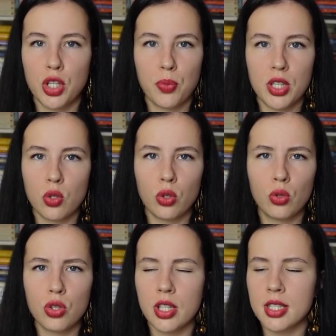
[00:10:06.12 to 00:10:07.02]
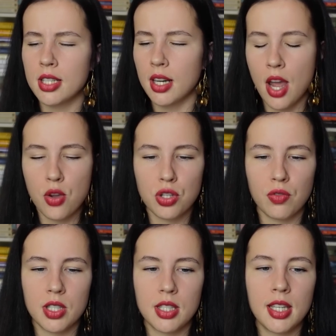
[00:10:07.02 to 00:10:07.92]
не происходит
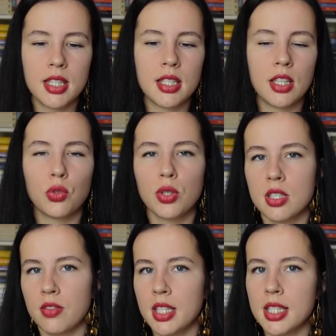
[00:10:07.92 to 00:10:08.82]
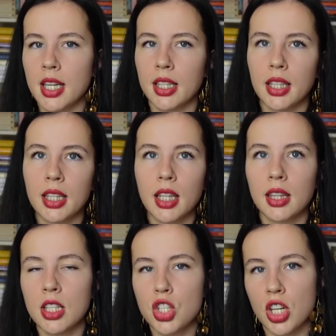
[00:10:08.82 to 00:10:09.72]
душераздирающего, здесь нету развития каких-то
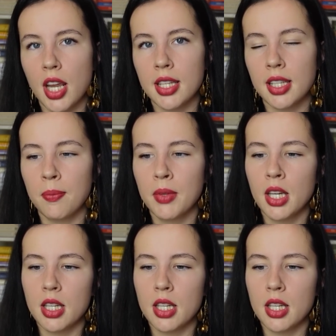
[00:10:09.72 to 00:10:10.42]
отношений,